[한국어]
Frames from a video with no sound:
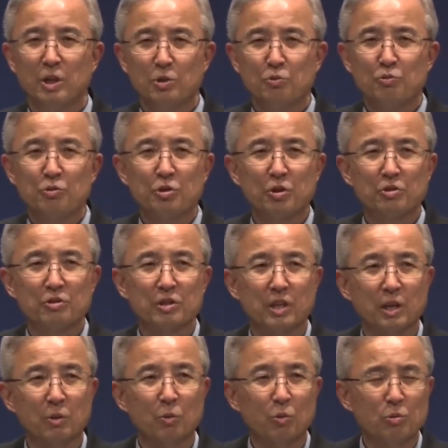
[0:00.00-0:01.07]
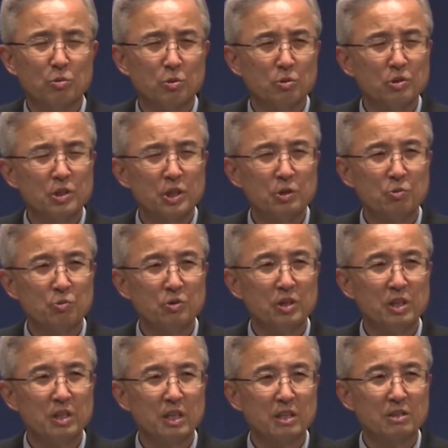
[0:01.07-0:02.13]
주셨는데 공동체의
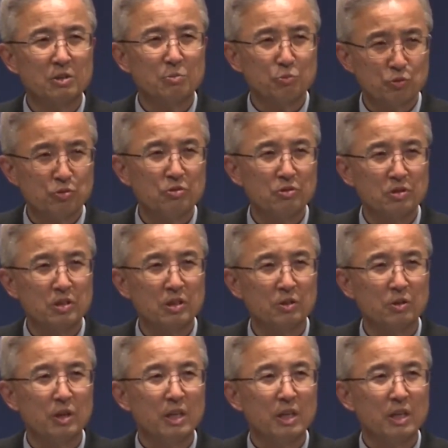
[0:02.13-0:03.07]
유익이라는 건 무슨 뜻이에요?